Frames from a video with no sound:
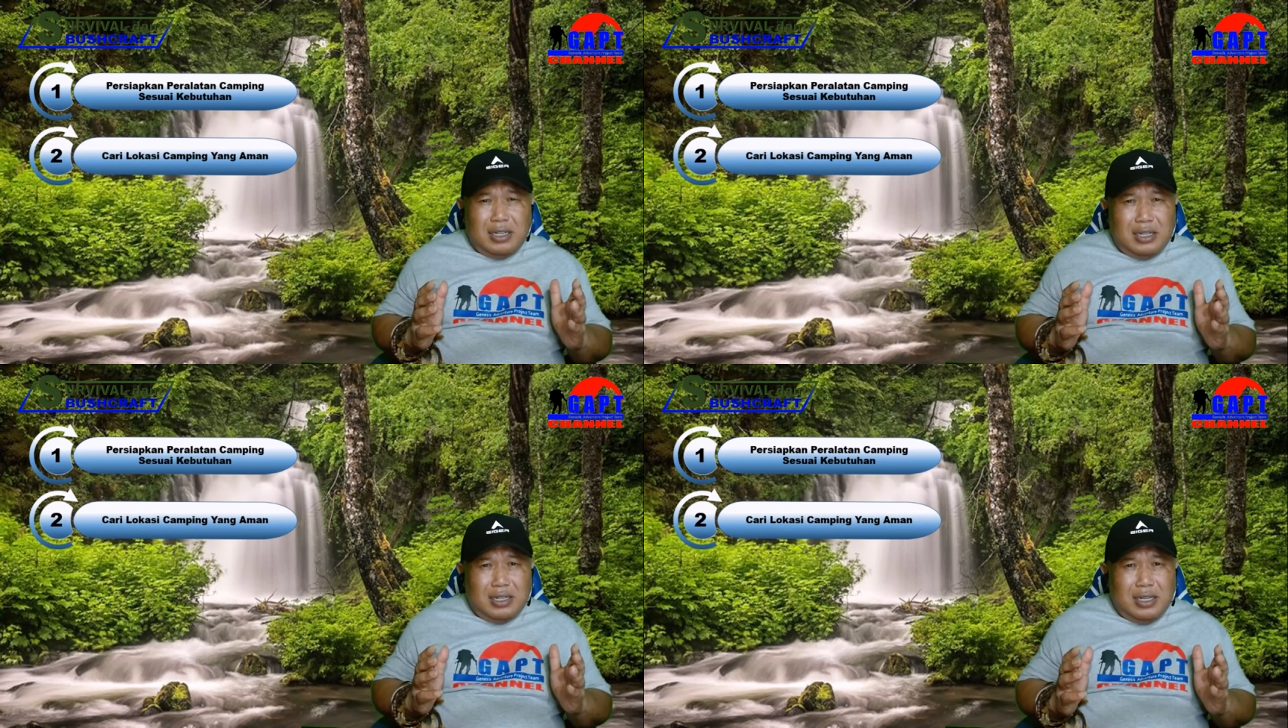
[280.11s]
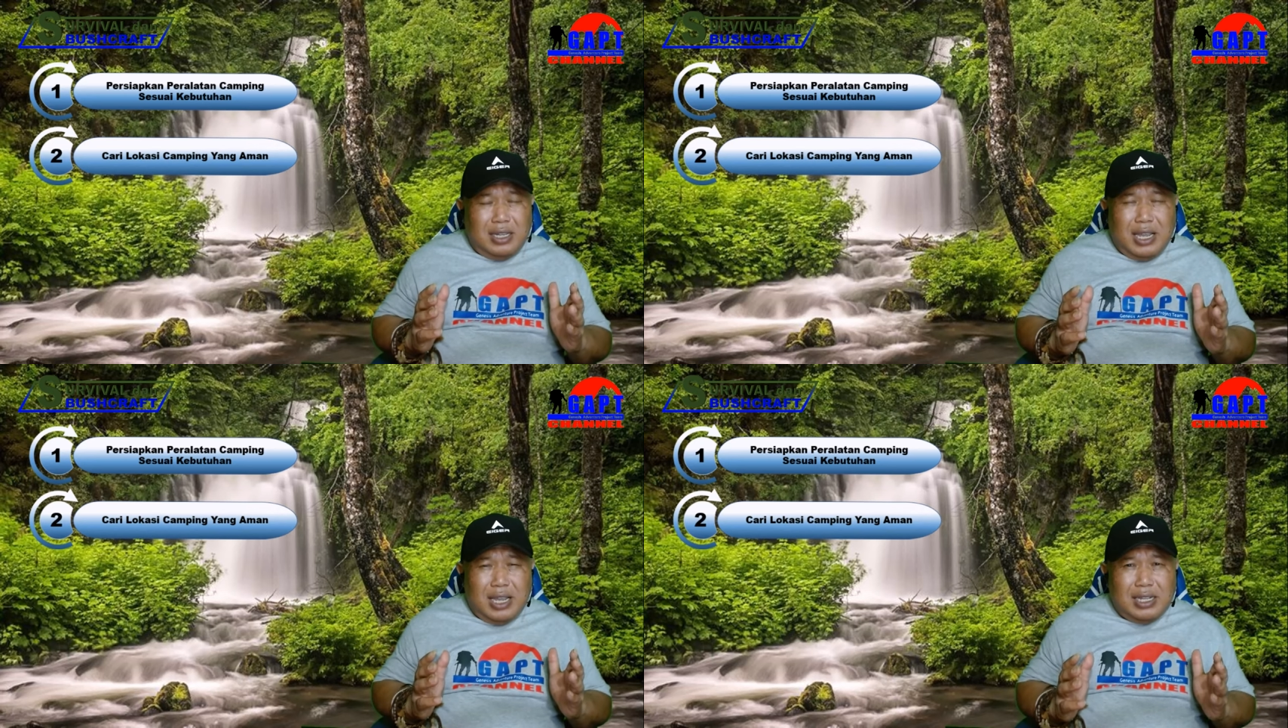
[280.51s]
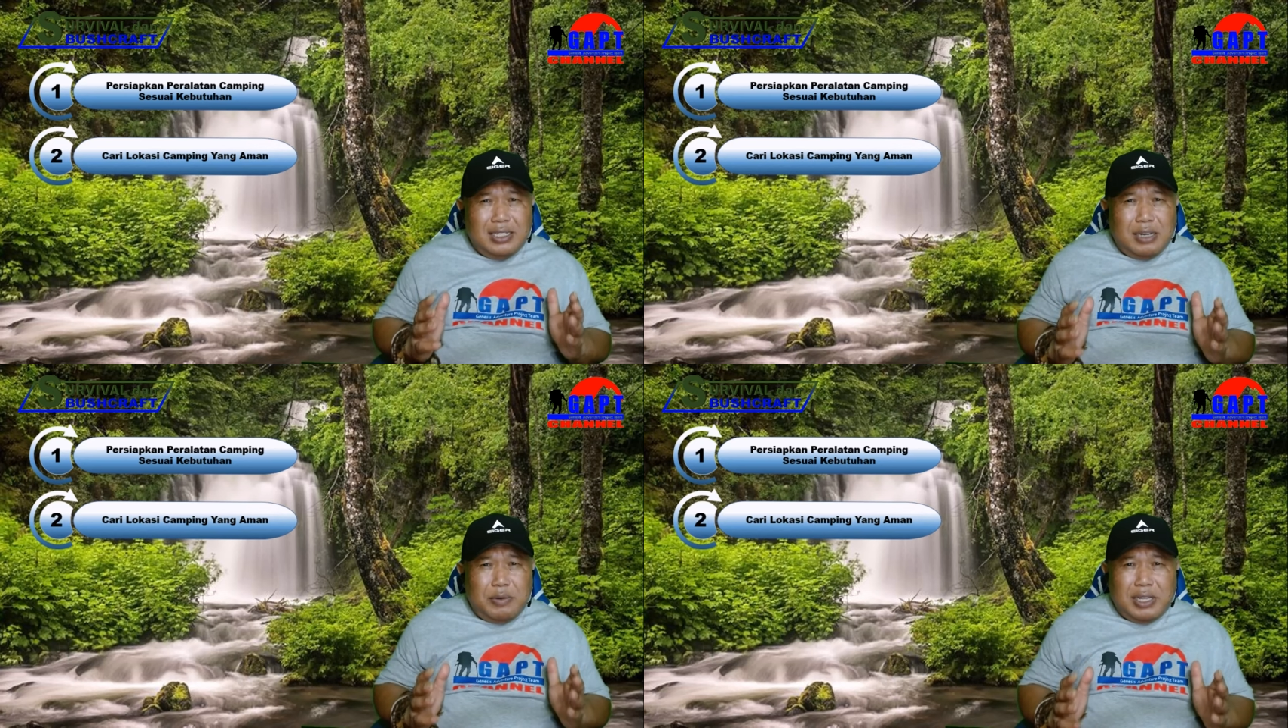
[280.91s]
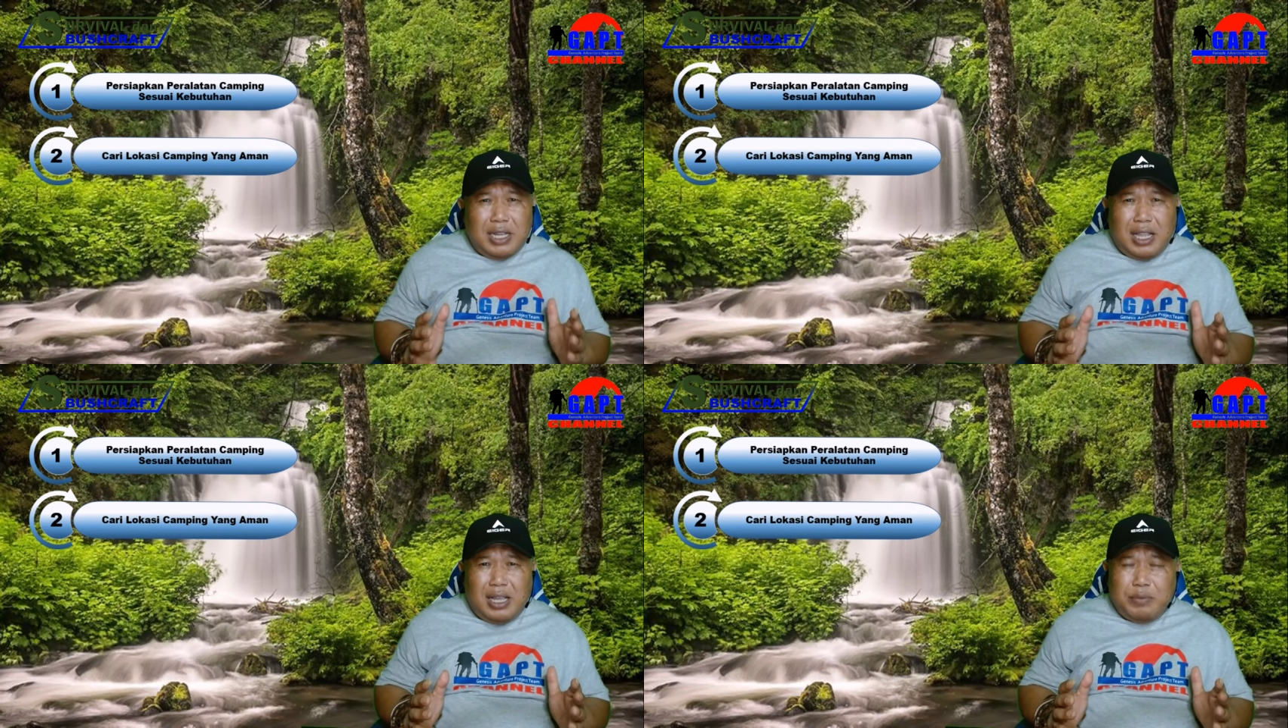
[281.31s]
kegiatan sahabat
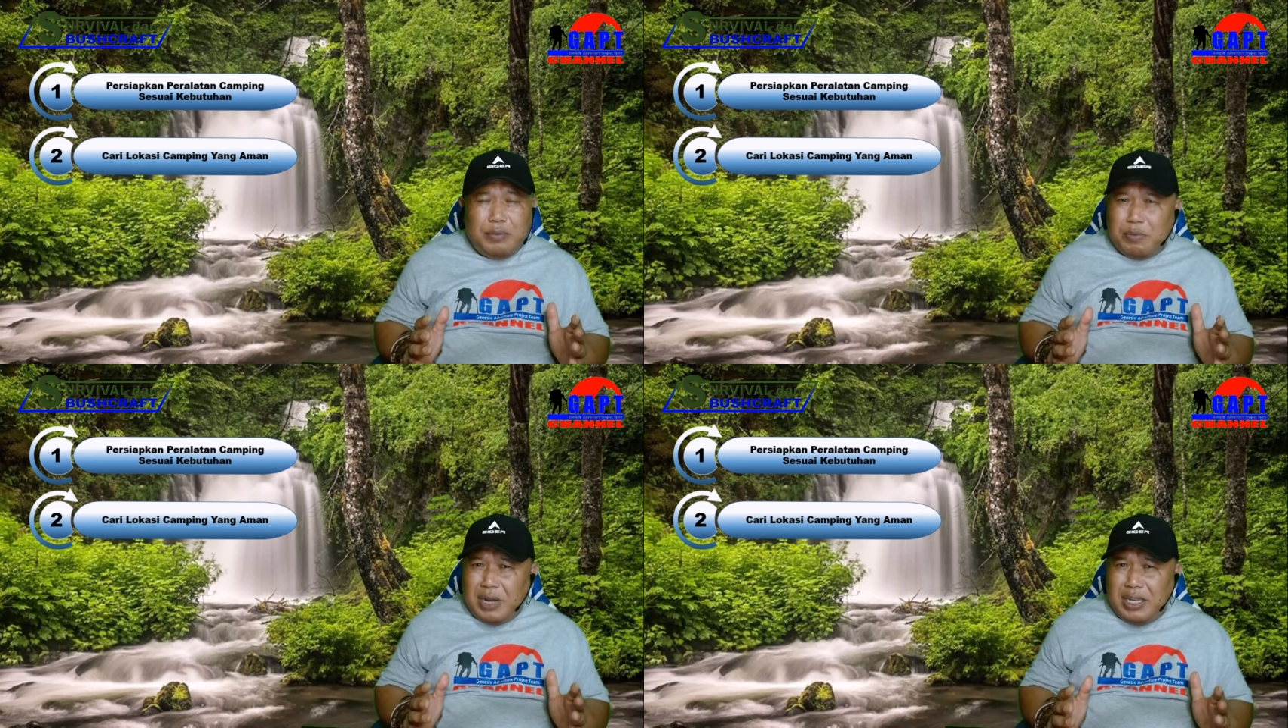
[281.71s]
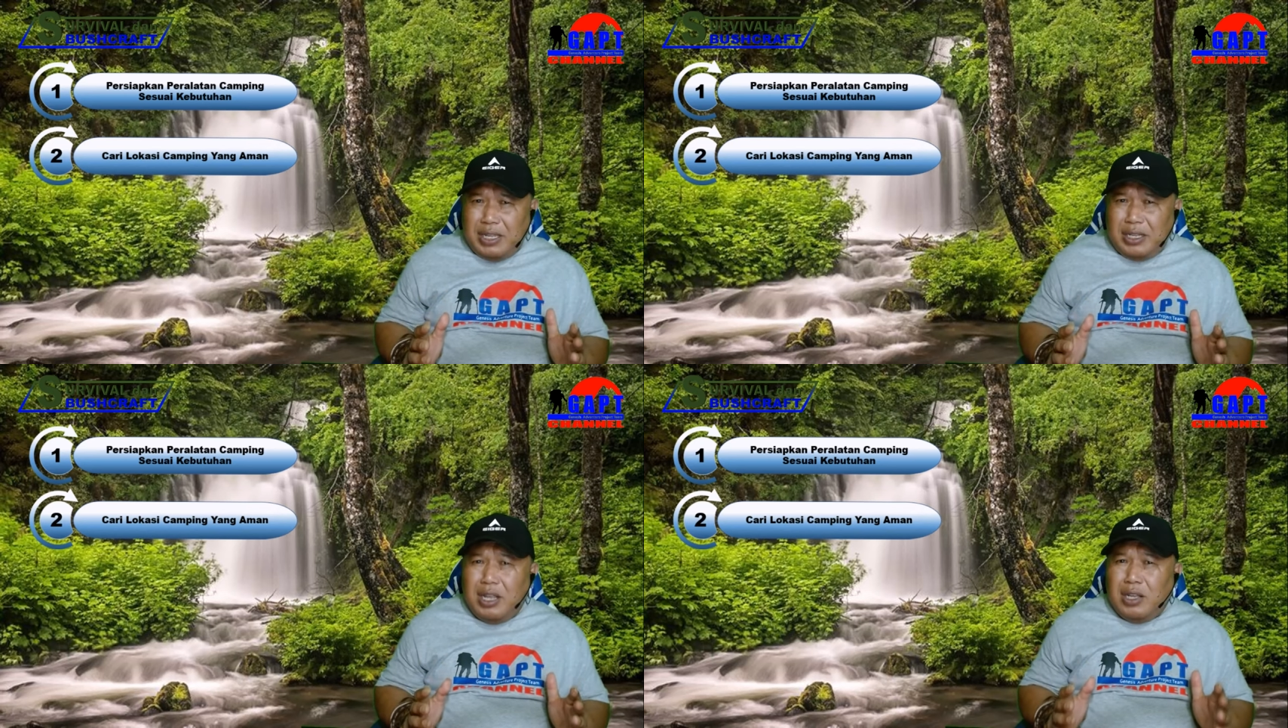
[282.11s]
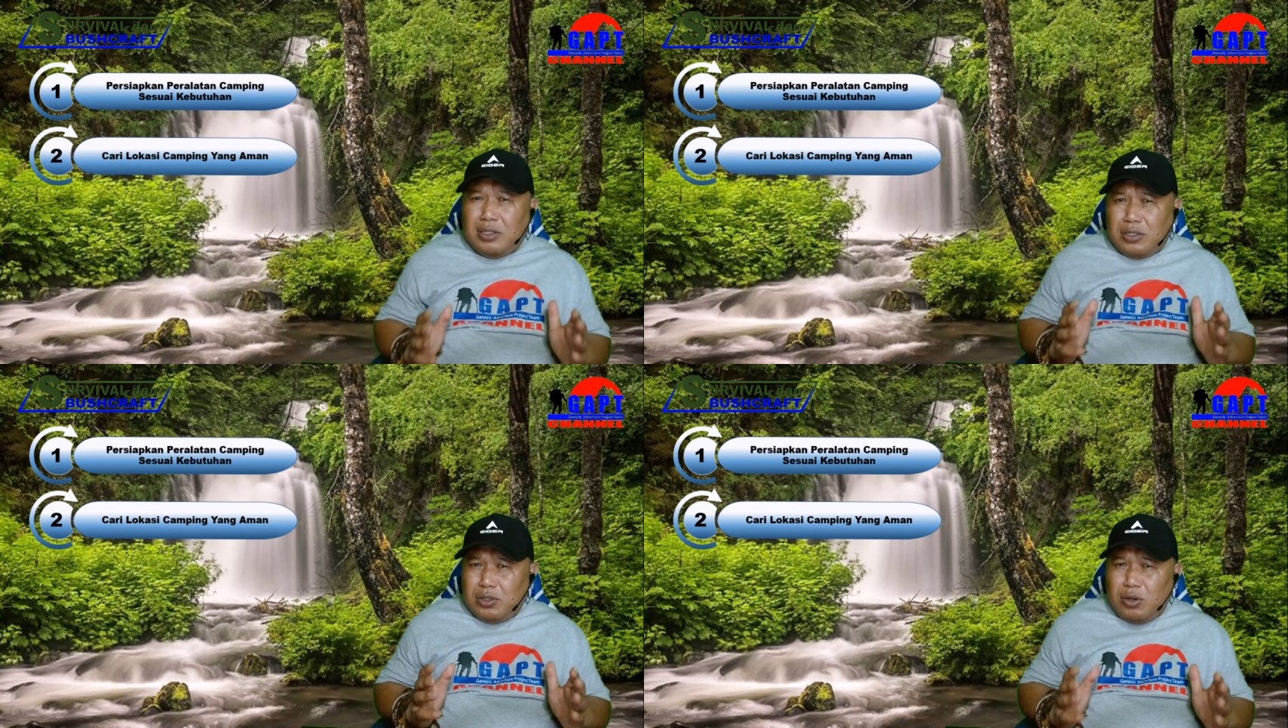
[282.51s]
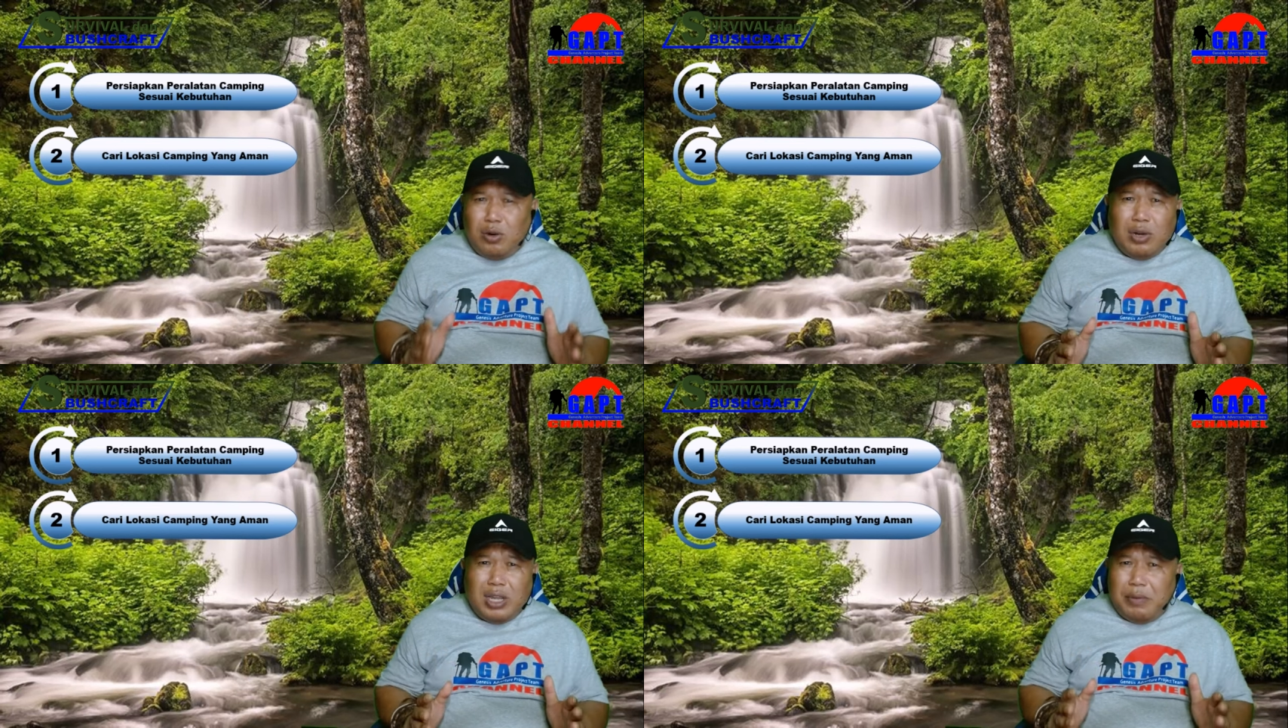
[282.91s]
alam bermain solo
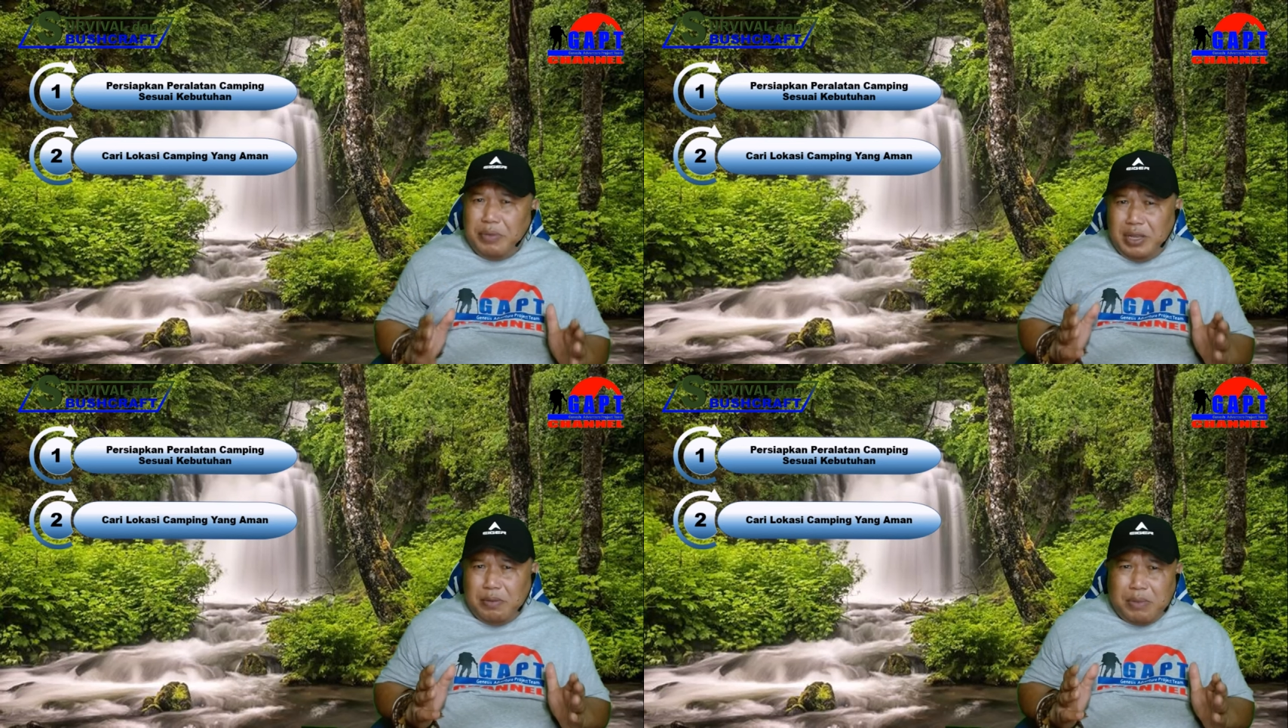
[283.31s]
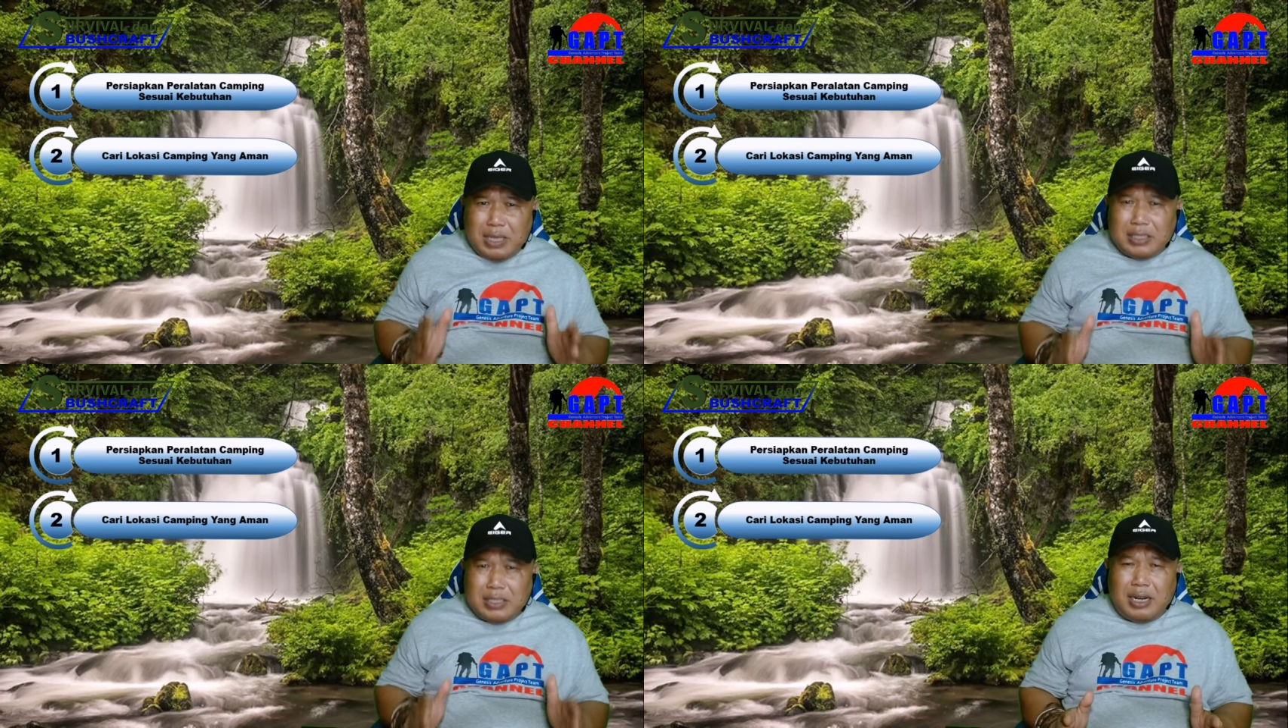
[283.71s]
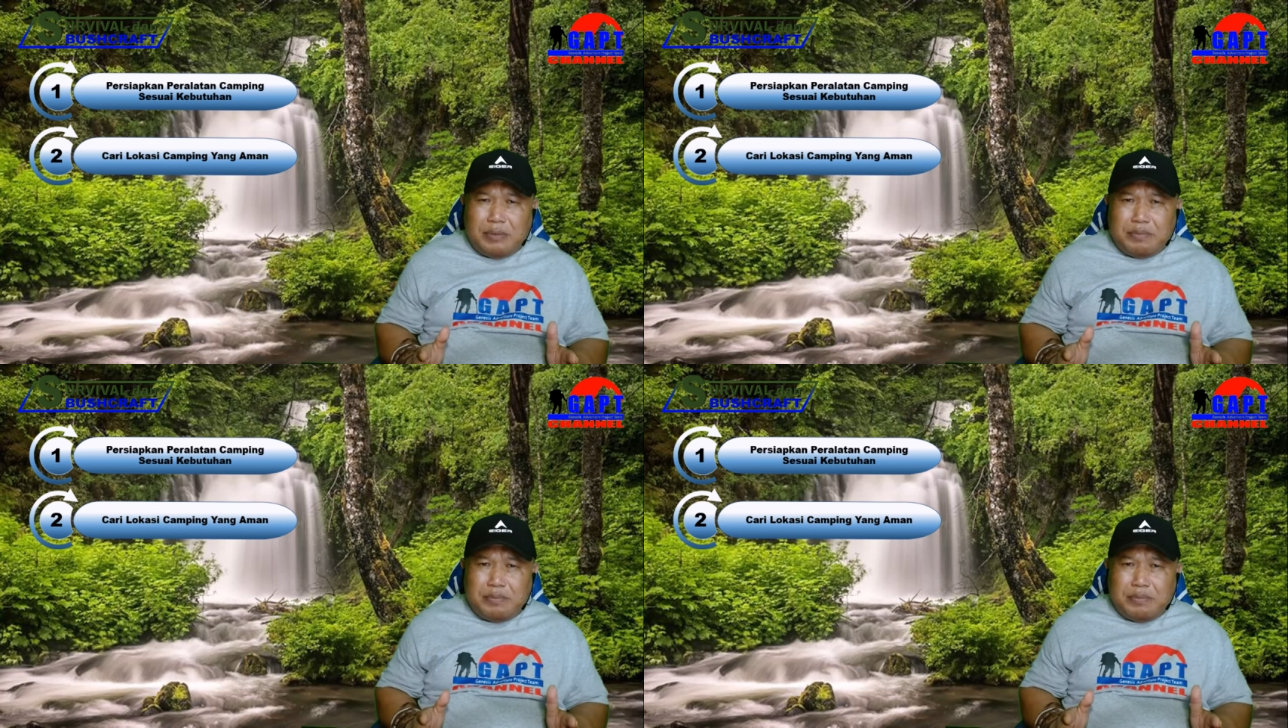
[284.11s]
camping basket